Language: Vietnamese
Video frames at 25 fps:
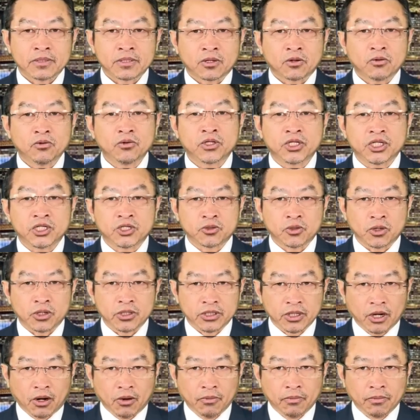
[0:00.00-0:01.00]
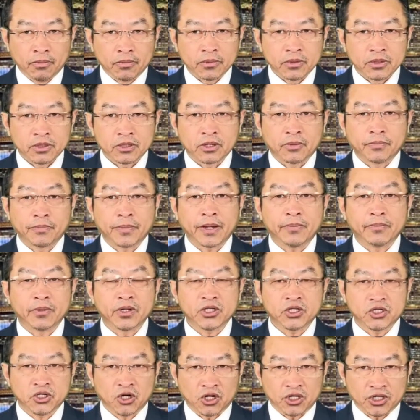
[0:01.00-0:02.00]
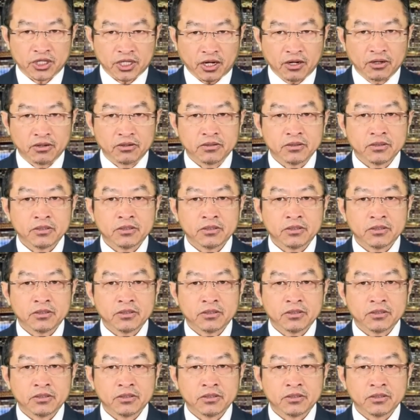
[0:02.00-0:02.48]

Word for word: của chỉ chua dùng rồi bé mới trò tự